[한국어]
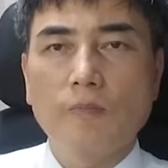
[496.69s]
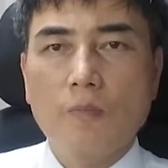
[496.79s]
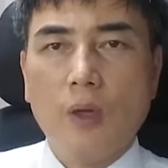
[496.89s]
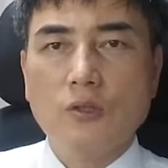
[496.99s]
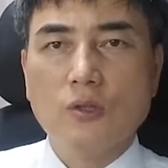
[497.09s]

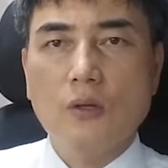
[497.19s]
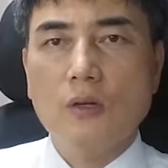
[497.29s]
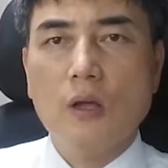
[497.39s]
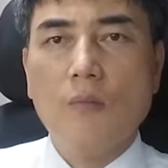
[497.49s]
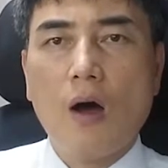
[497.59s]

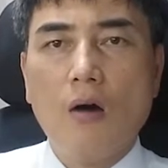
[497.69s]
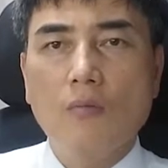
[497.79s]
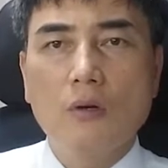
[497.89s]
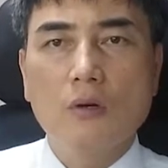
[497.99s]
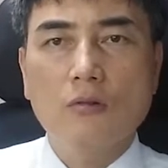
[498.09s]
백성들의
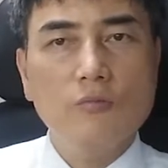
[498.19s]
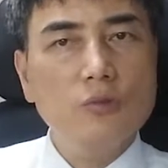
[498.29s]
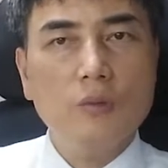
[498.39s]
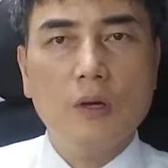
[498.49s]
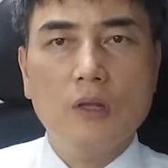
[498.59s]
마음을
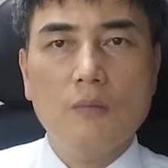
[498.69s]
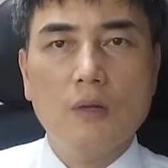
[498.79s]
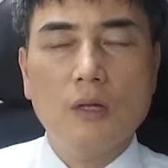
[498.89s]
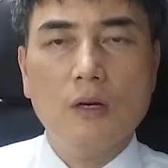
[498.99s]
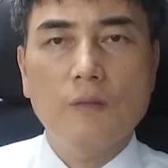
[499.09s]
훔치면 안 됩니다.